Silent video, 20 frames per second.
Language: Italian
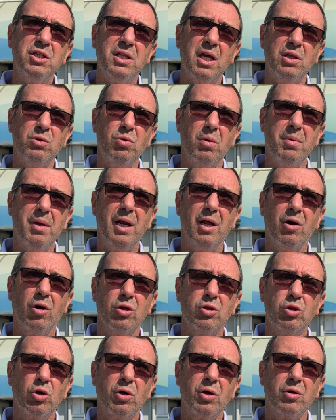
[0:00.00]
dei
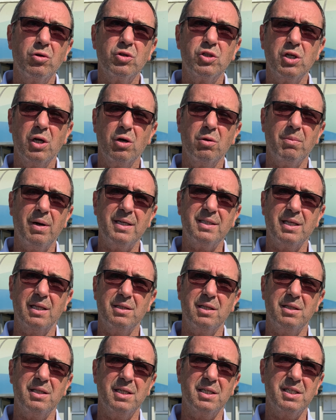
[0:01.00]
2008 che non siano mai
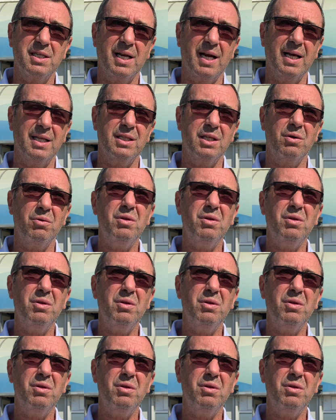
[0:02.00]
stati tesserati,